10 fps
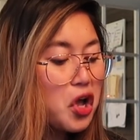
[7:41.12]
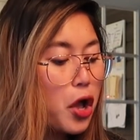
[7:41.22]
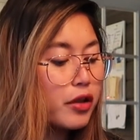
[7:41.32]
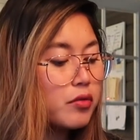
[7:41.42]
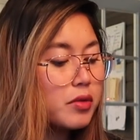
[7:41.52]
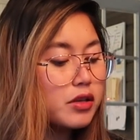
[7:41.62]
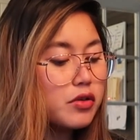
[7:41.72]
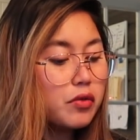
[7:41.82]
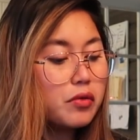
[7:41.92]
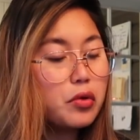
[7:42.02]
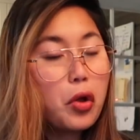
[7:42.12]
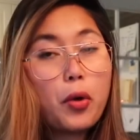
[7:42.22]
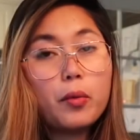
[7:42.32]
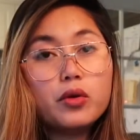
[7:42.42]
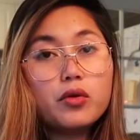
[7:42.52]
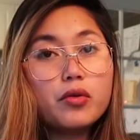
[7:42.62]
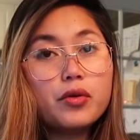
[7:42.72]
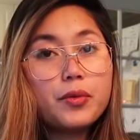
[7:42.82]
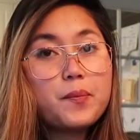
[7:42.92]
ano man yung, yung